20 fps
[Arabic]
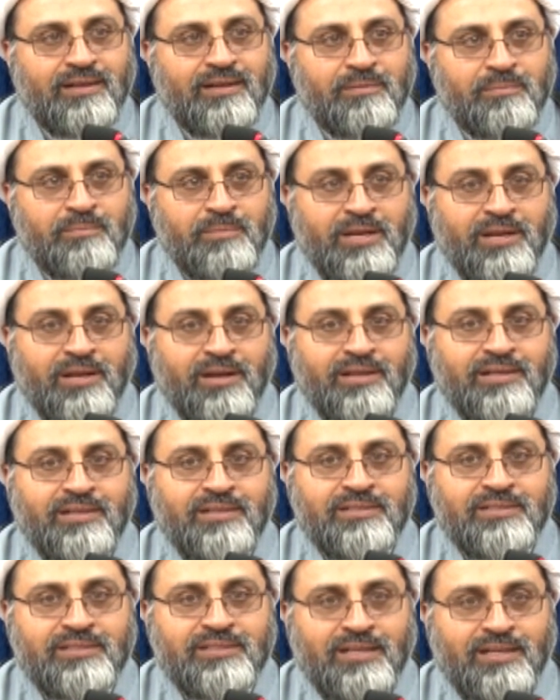
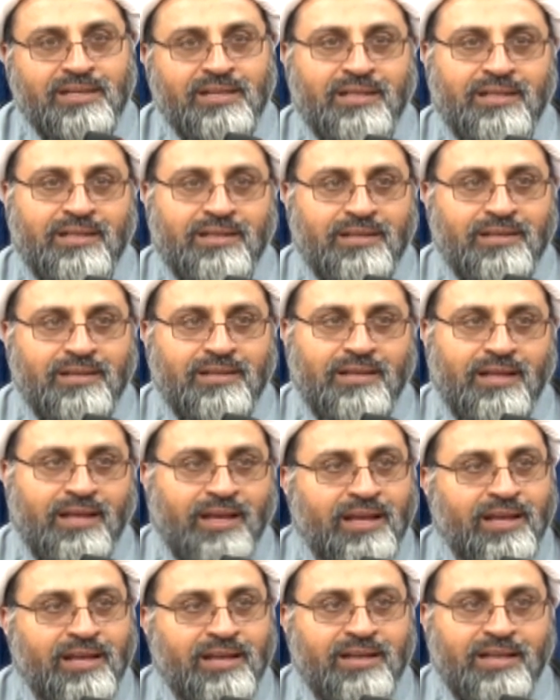ملايين سنة
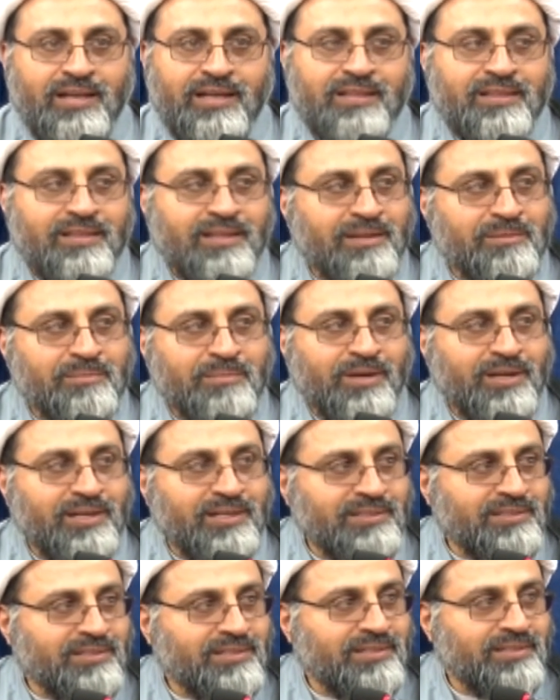أقل أكثر ما
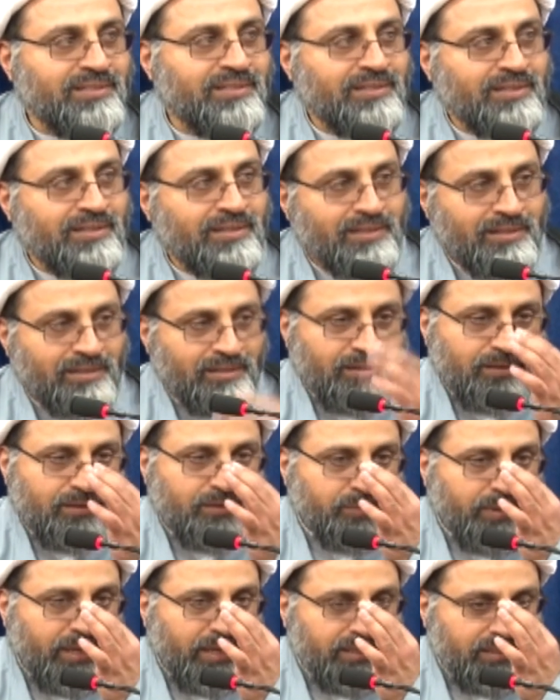أدري
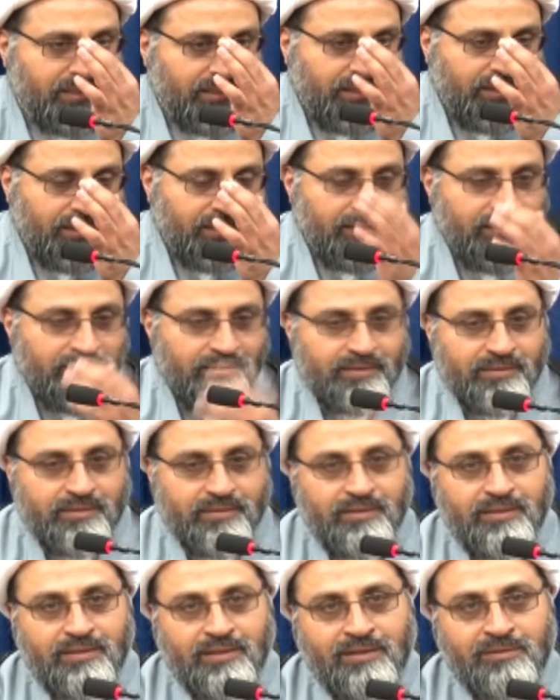وبعدين
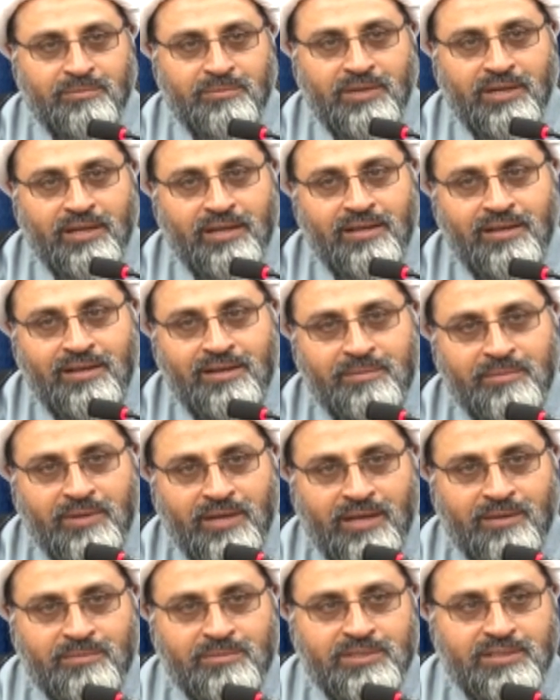يوم القيامة
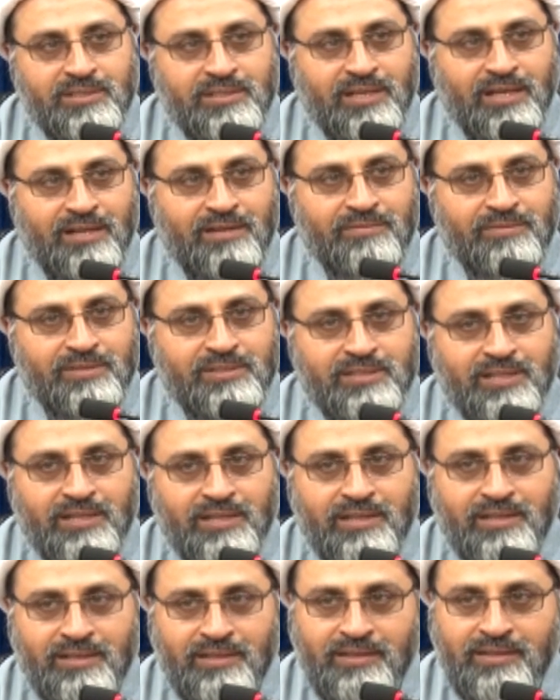خمسين ألف
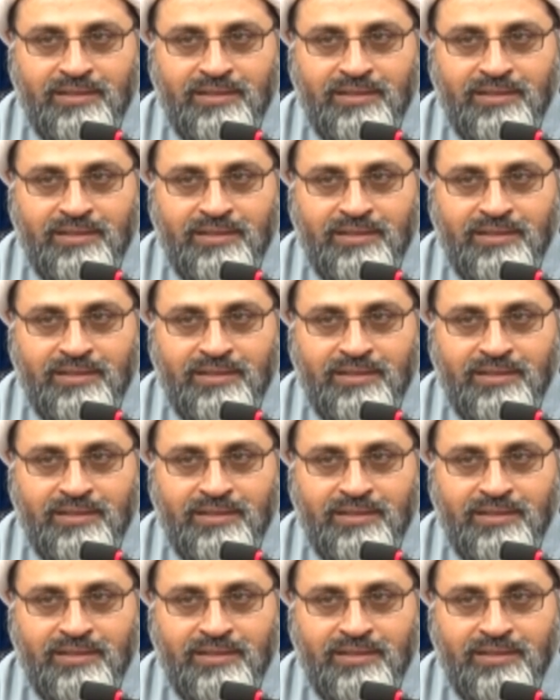سنة